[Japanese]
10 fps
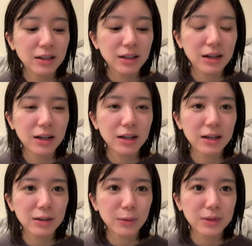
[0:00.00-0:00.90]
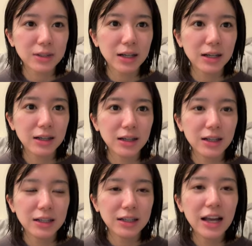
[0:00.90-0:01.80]
だからなんかこうさ、
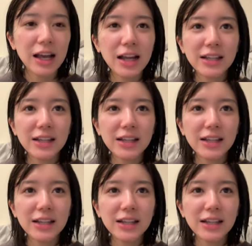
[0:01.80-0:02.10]
携